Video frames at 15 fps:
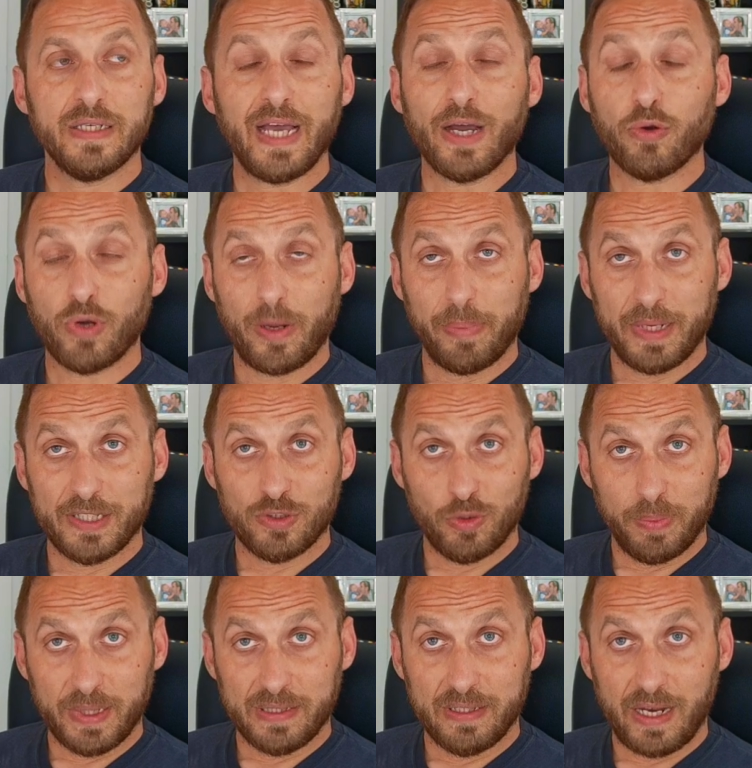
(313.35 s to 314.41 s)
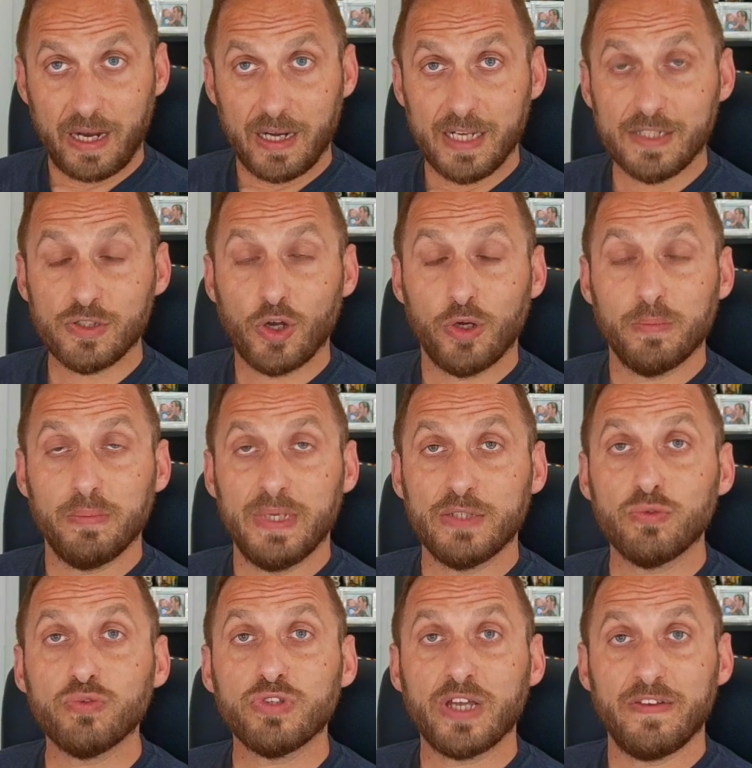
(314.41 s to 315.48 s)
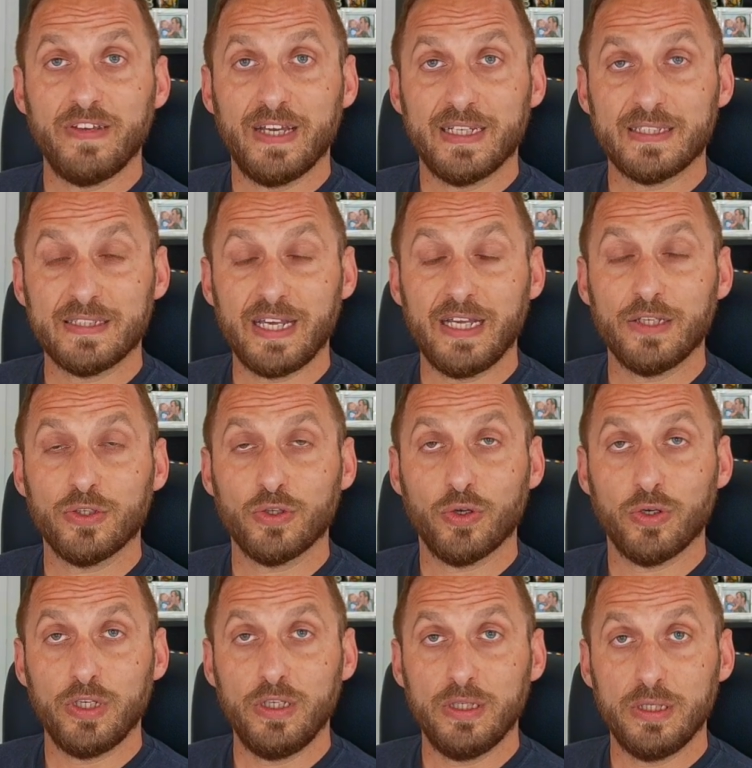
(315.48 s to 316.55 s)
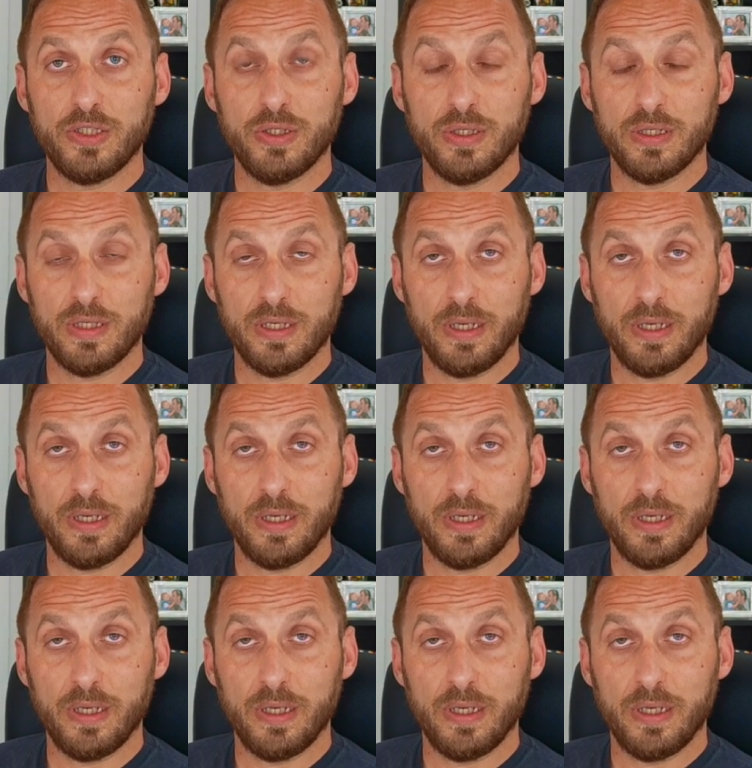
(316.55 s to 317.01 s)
È ancora presto per tirare le somme, tuttavia essendo i,